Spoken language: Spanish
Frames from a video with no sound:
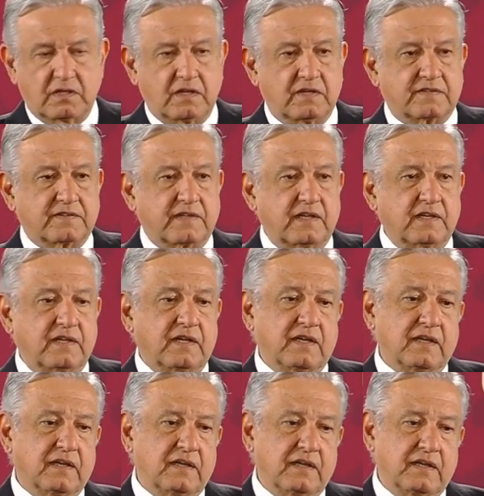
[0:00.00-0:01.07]
es
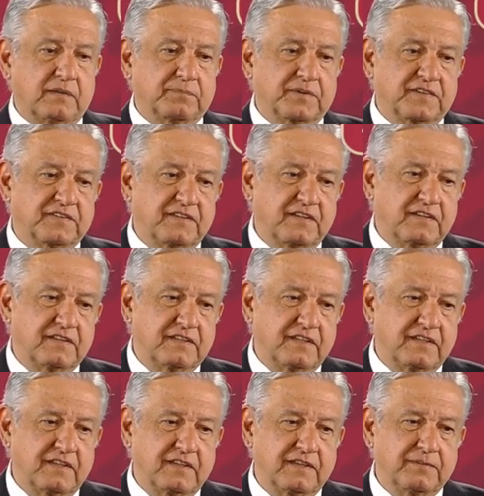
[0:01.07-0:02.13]
que el
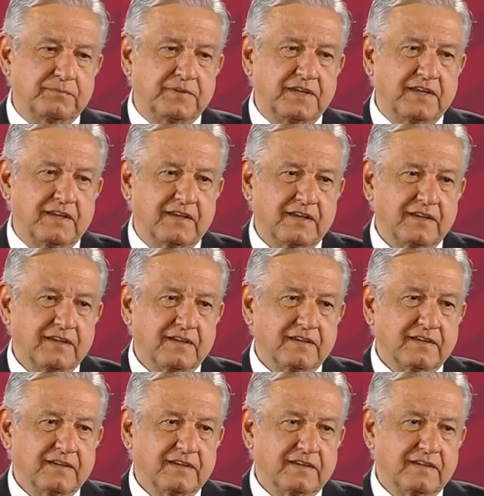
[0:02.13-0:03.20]
presidente envía
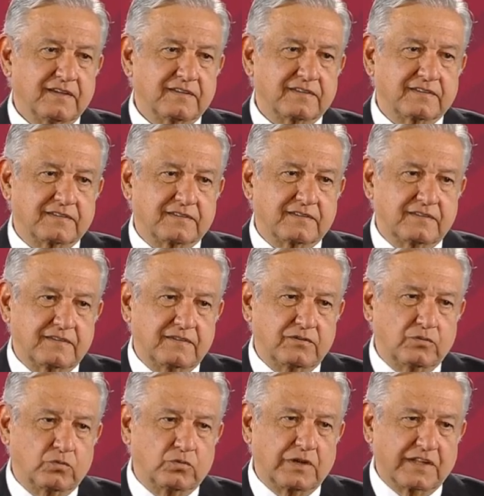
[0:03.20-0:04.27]

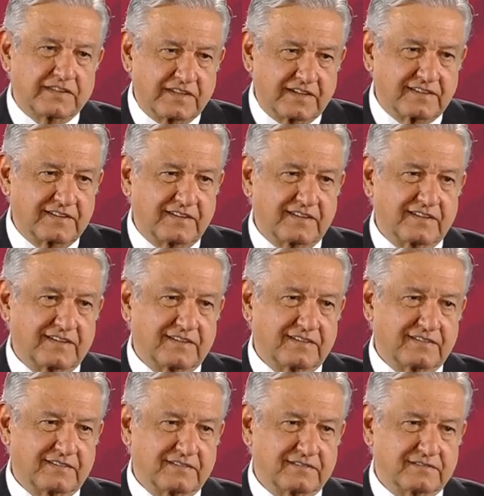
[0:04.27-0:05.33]
una terna
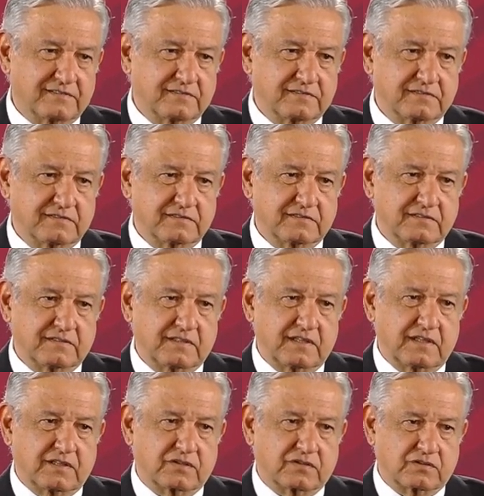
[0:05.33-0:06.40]

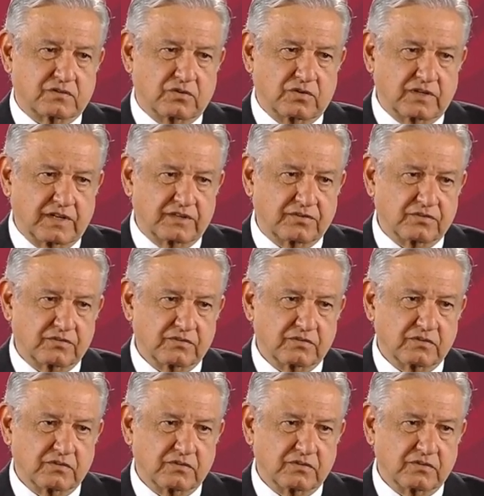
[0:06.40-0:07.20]
al Congreso